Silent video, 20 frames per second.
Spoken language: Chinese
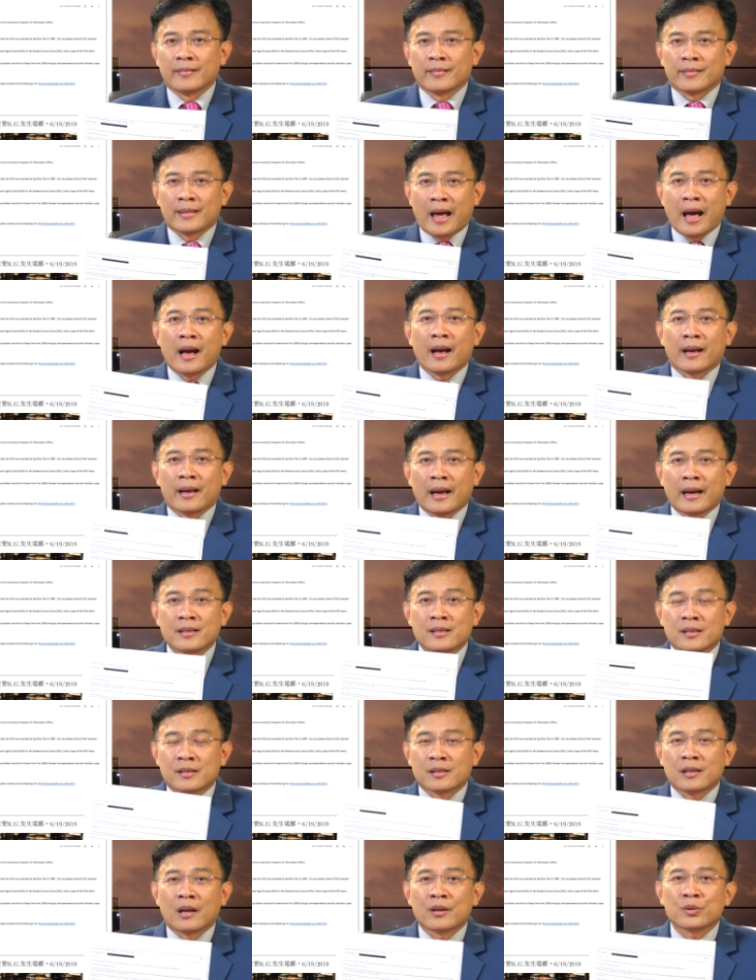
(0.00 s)
他开始
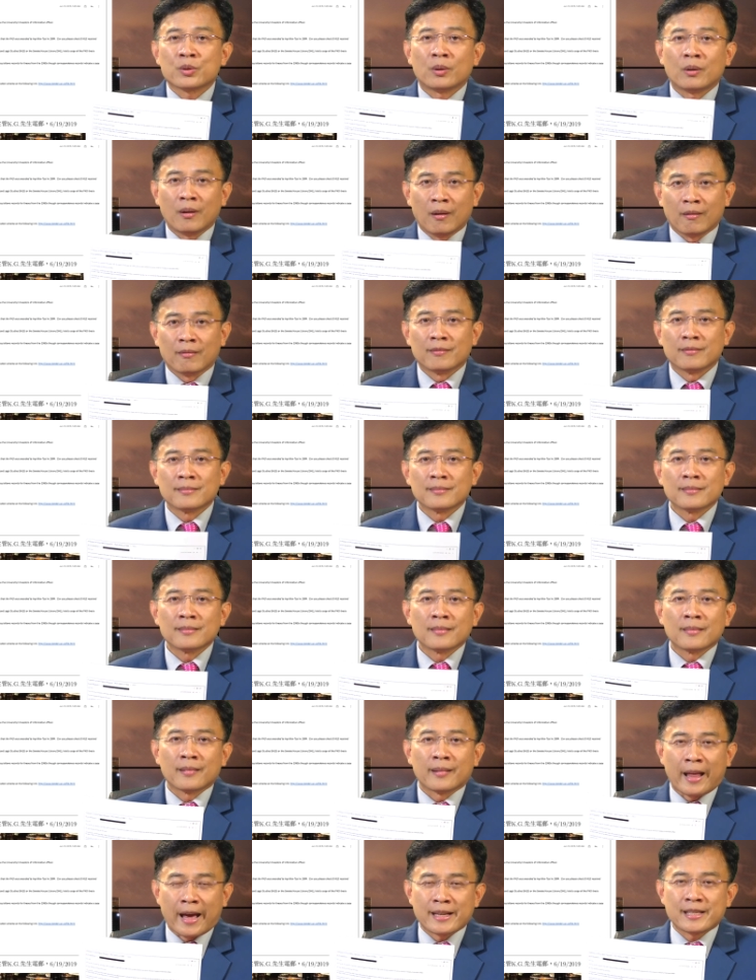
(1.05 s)
知道说哦。
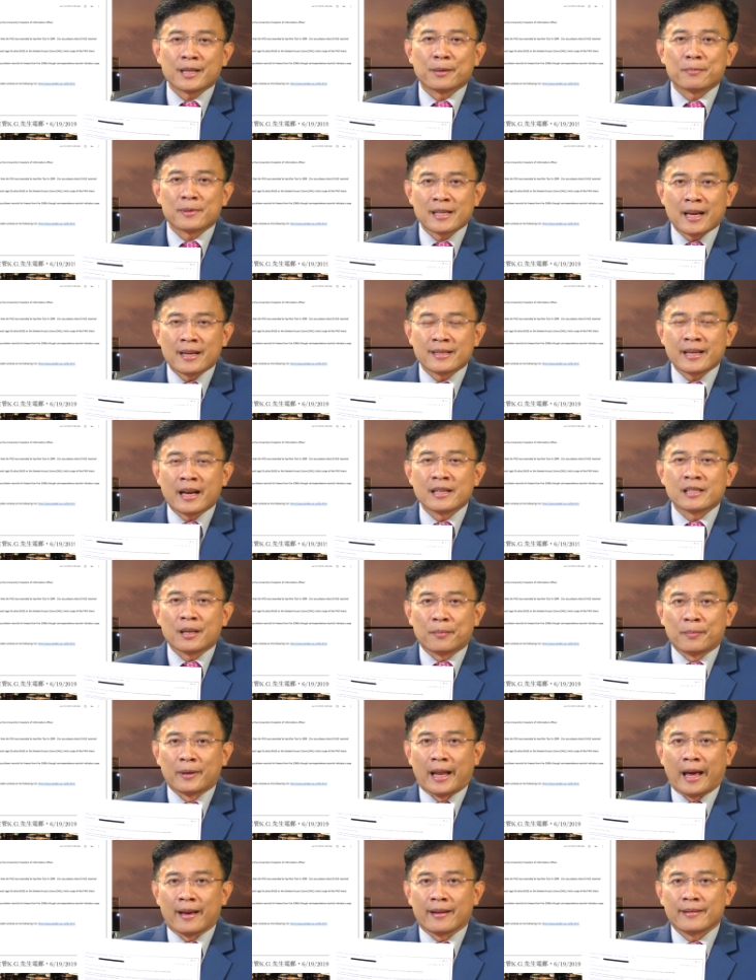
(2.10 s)
来者不善，善者
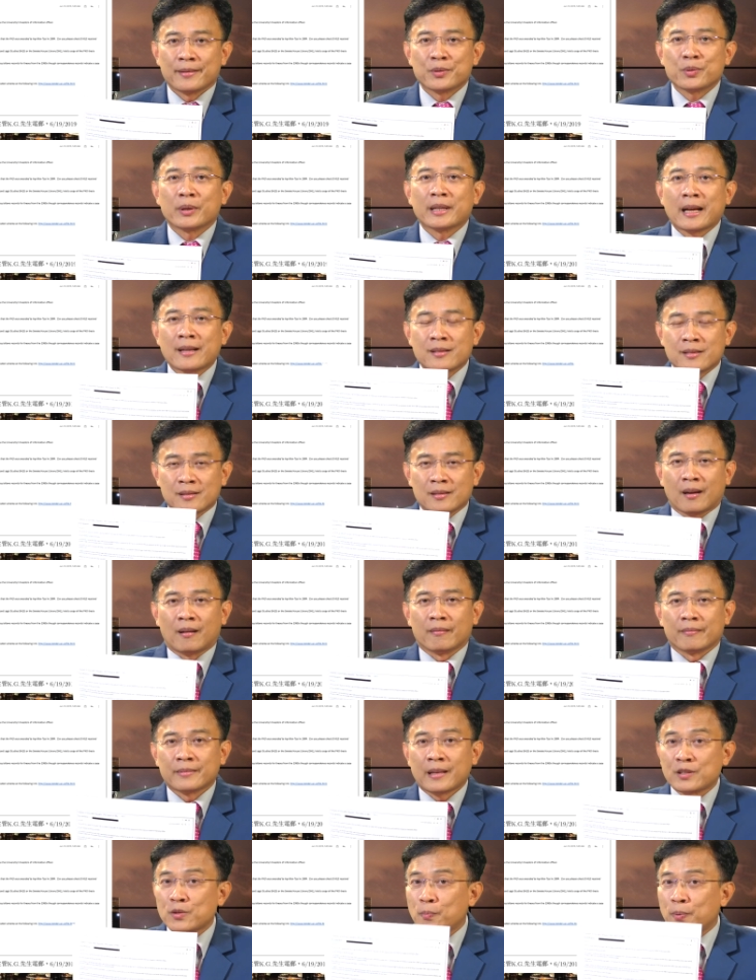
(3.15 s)
不来，所以他知道，
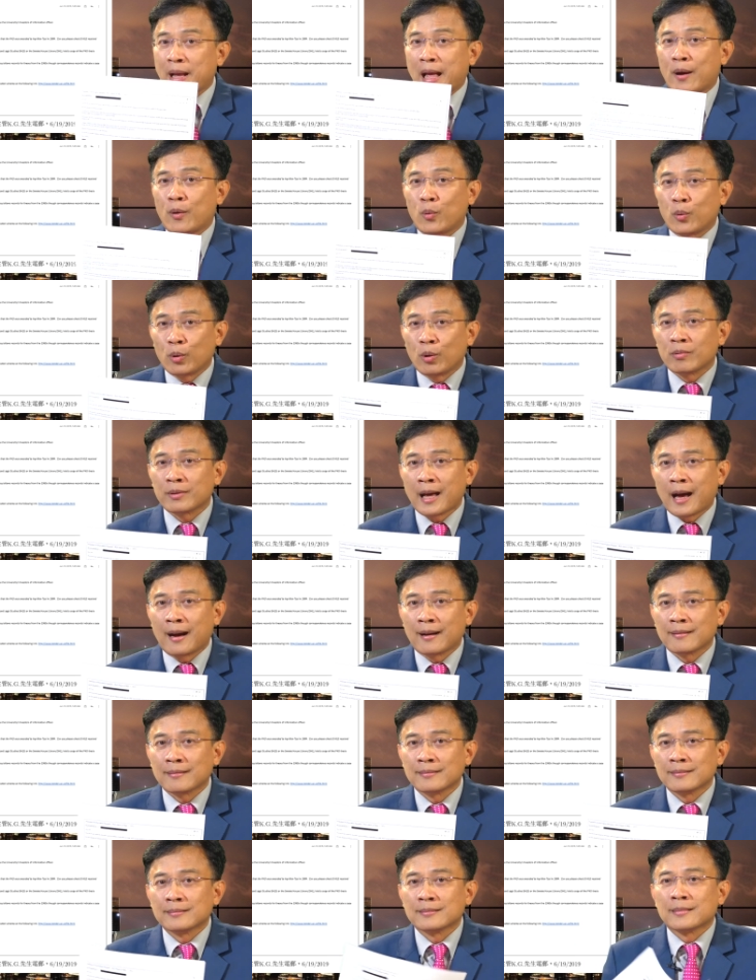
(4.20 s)
他就不敢糊弄他。
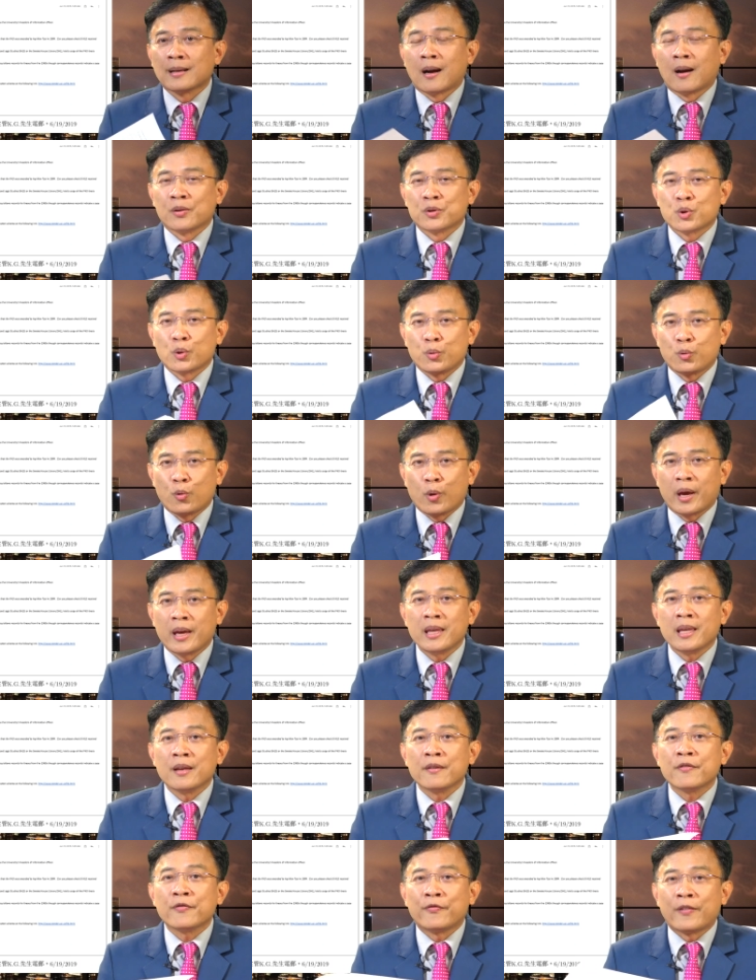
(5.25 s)
好，就援
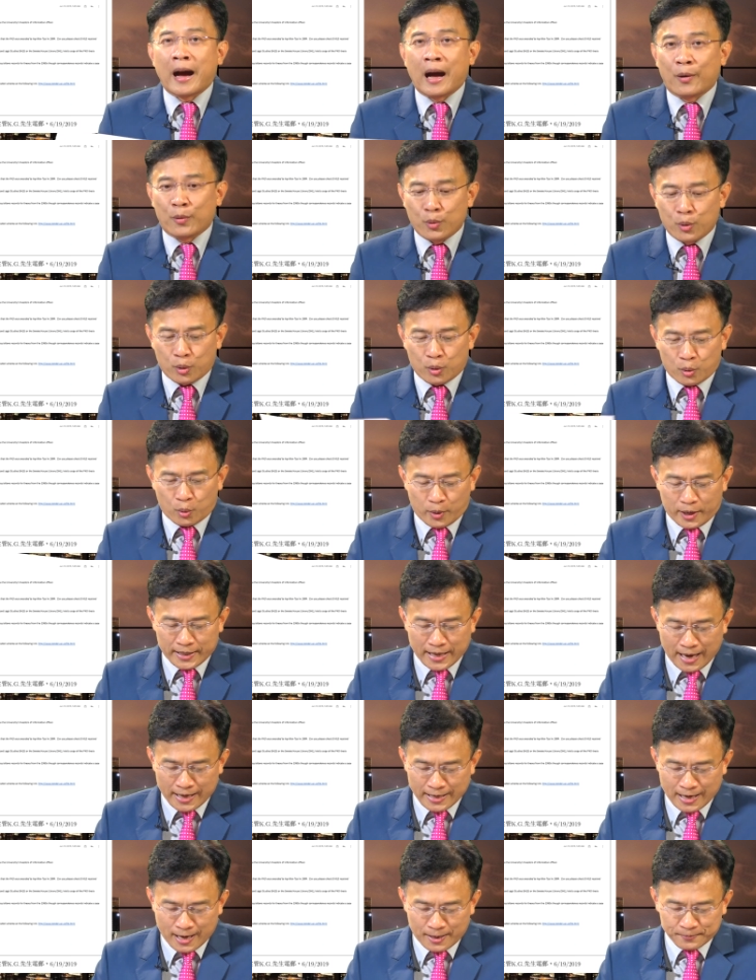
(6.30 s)
引法律回
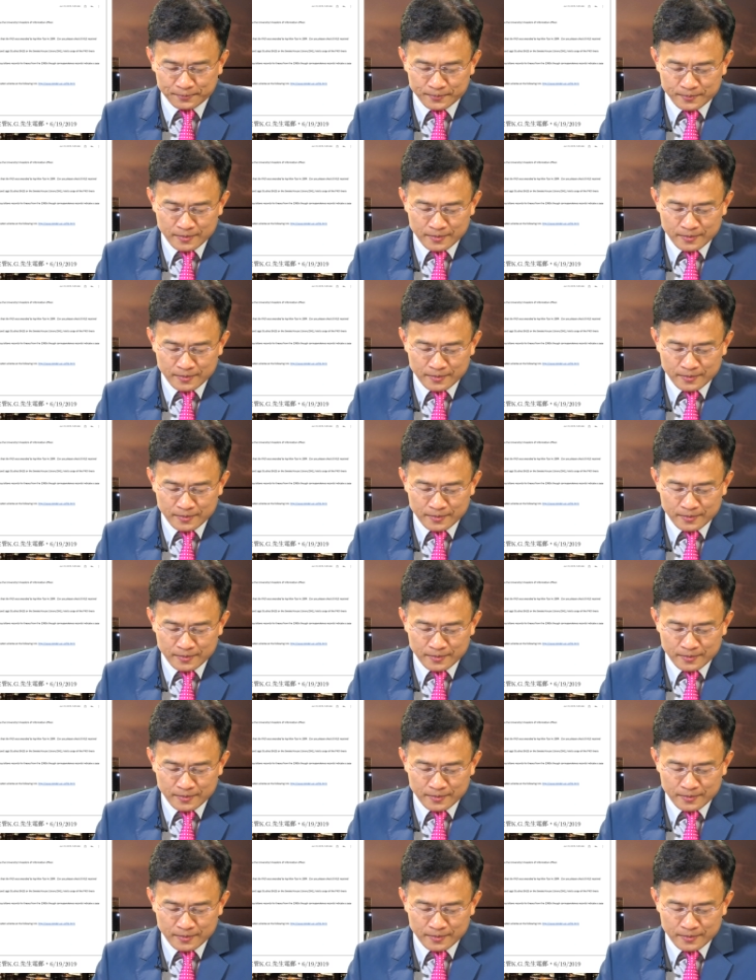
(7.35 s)
答他。